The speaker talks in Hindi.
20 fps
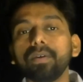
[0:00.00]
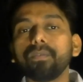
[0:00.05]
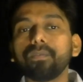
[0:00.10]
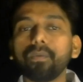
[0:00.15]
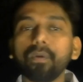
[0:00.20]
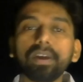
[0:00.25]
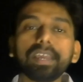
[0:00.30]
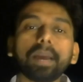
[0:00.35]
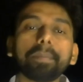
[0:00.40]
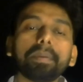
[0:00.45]

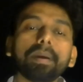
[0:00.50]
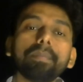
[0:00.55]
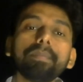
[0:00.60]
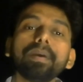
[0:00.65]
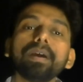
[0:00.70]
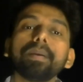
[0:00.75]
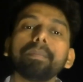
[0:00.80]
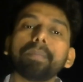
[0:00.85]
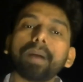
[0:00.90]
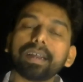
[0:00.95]
वो यहाँ पे हम
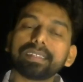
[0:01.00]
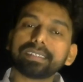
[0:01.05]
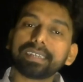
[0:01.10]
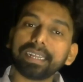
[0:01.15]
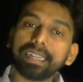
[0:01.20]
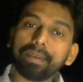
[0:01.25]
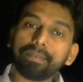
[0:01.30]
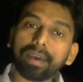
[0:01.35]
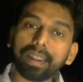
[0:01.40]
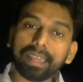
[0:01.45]
बात
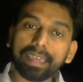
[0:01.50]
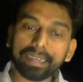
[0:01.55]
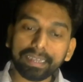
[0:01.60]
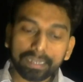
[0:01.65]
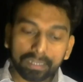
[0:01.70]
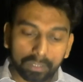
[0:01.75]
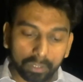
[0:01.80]
करने वाले हैं